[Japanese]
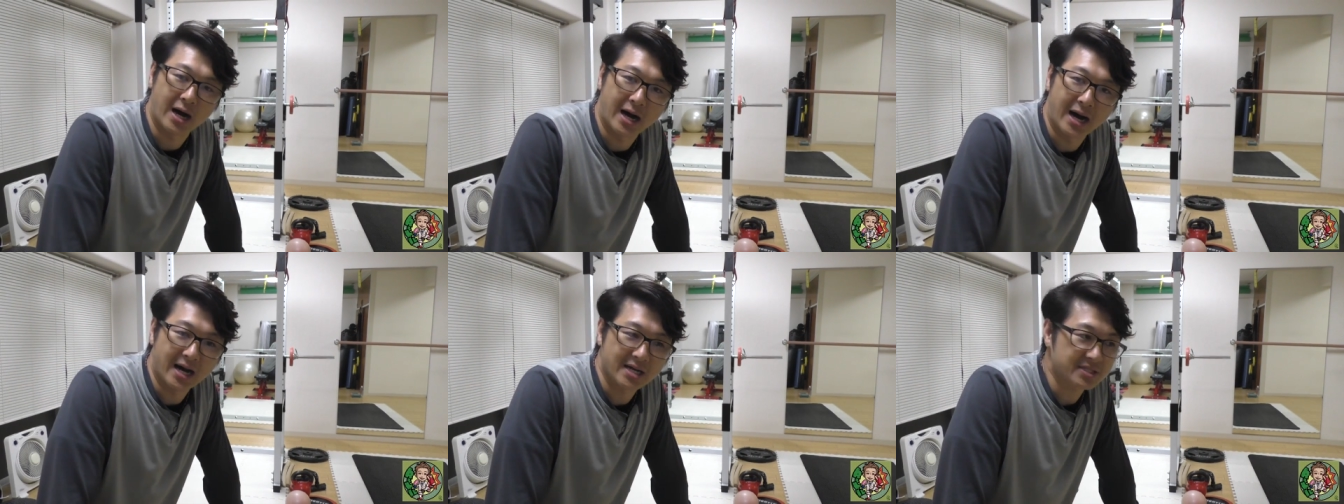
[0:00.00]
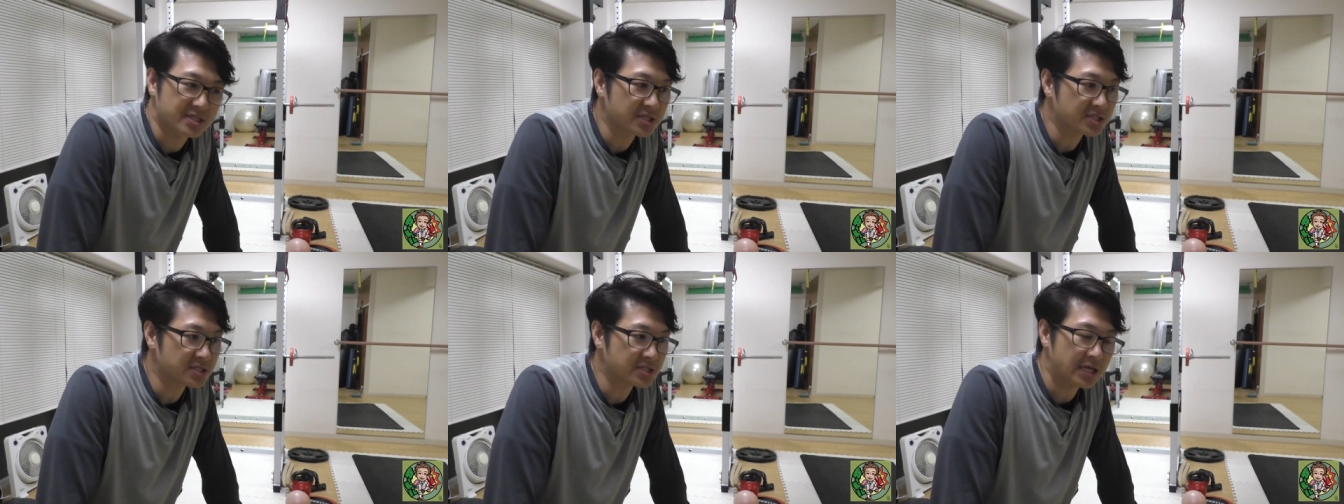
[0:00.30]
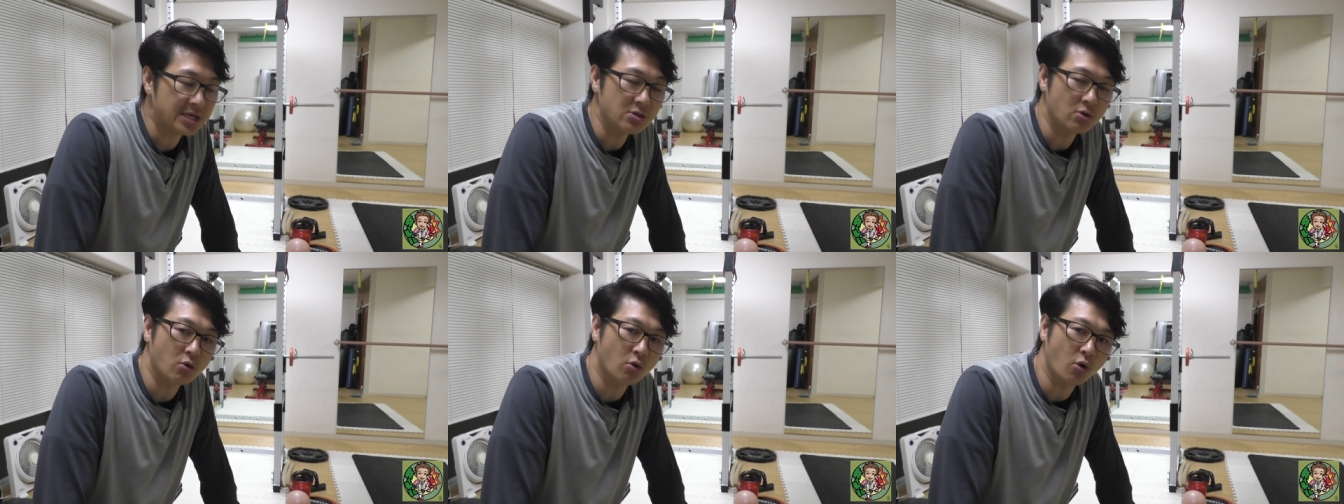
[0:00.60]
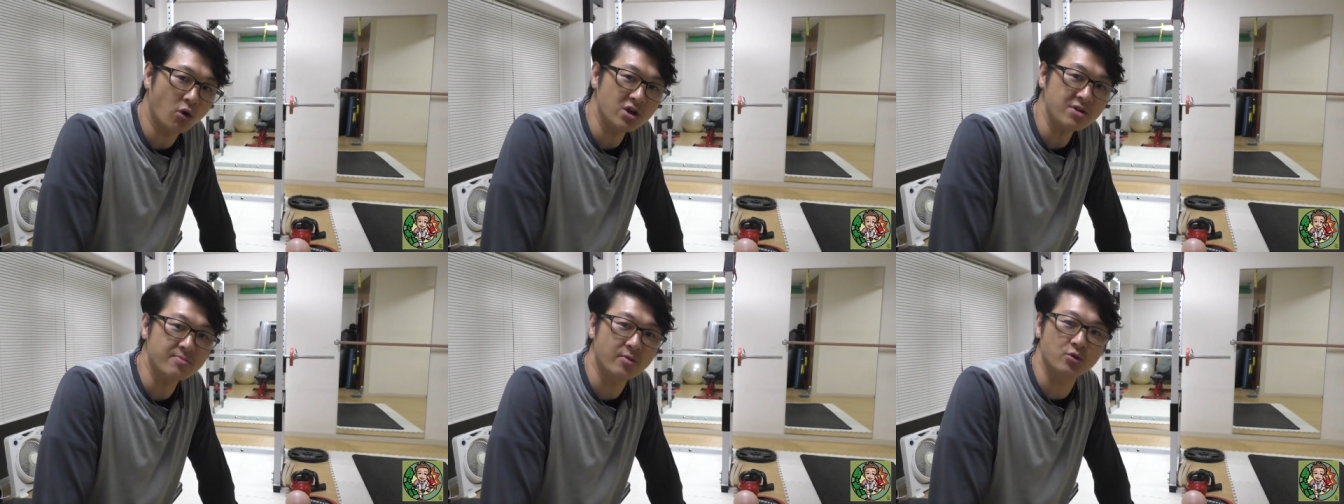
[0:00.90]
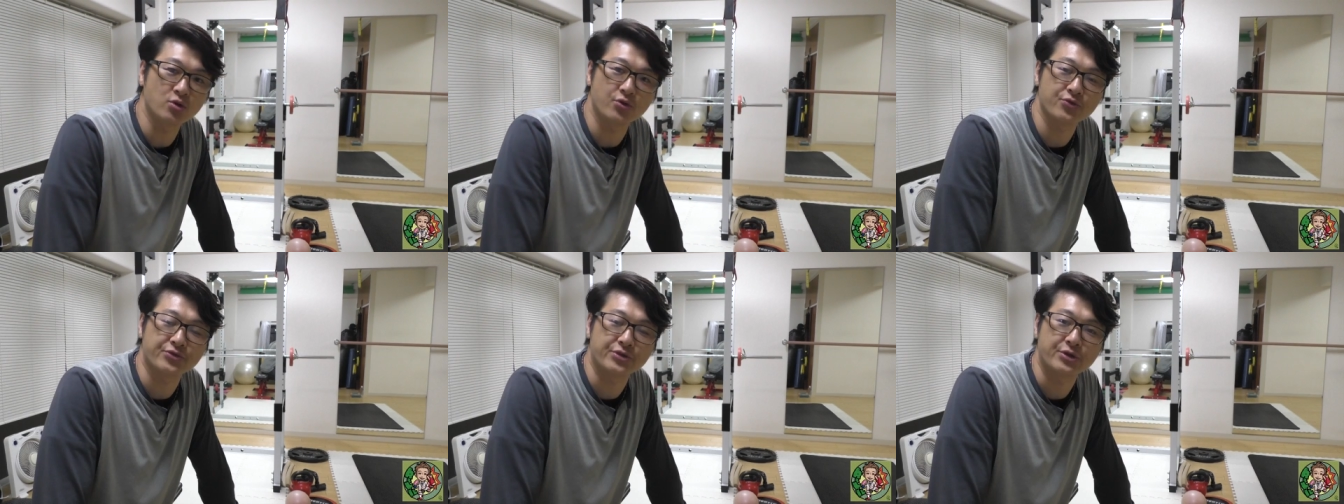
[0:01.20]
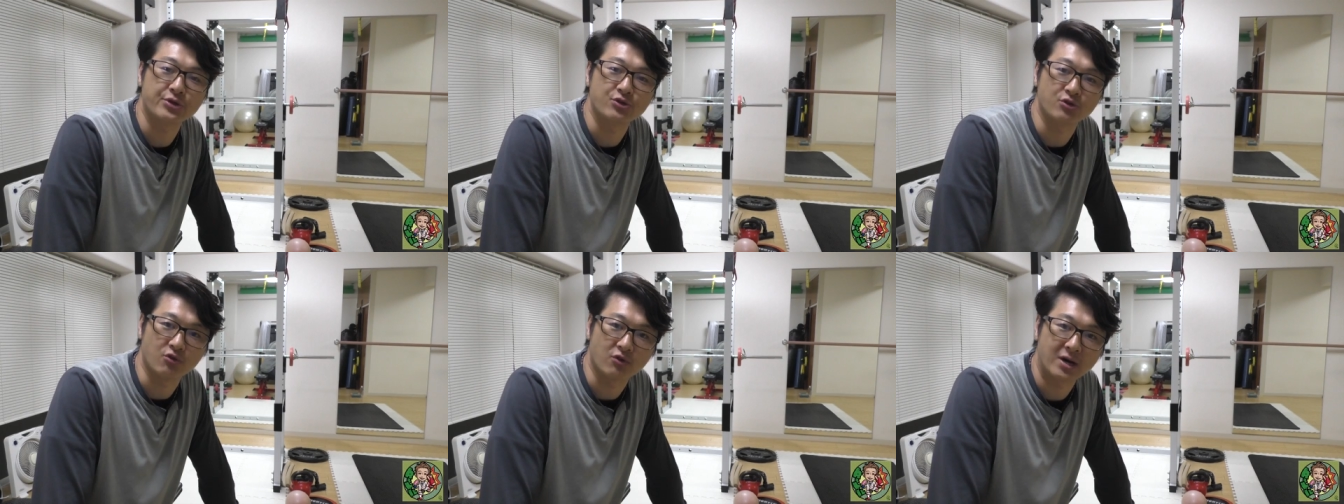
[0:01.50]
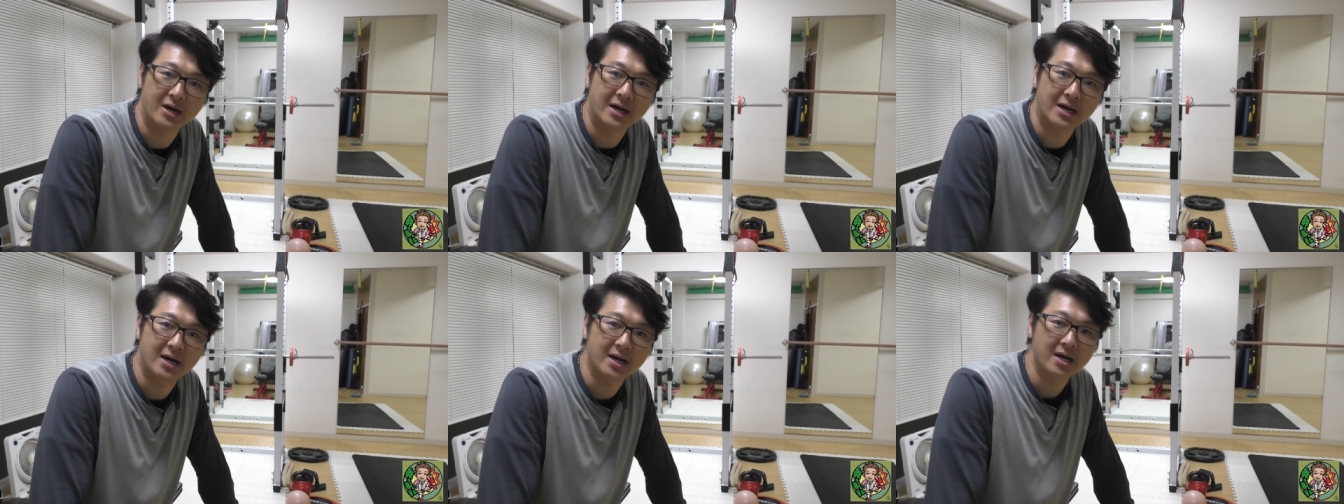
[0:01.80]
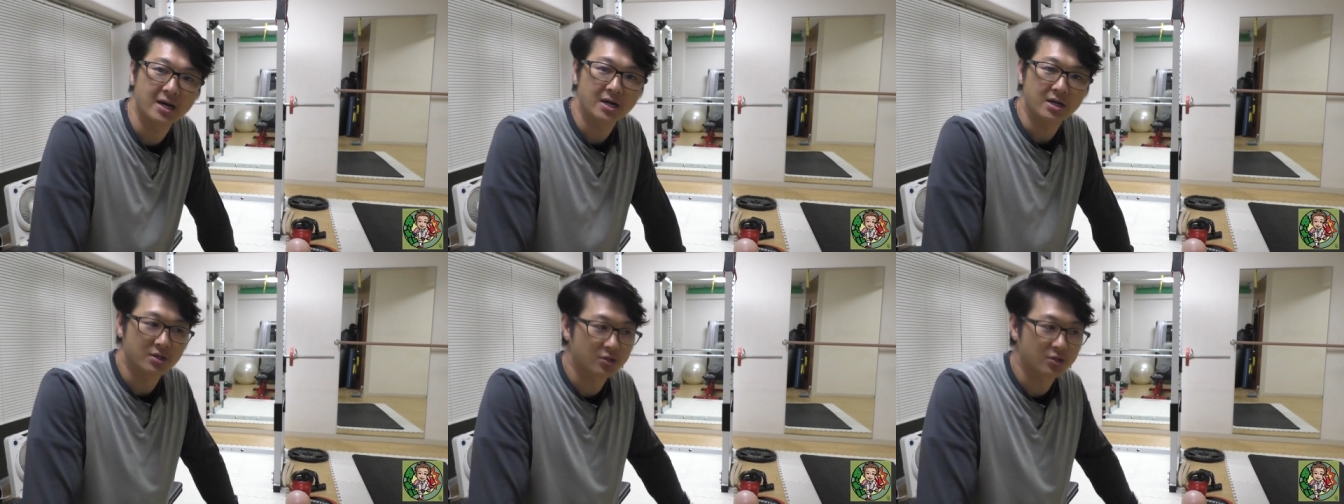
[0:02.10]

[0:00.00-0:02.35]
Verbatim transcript: 味付けの濃いものっていうのは、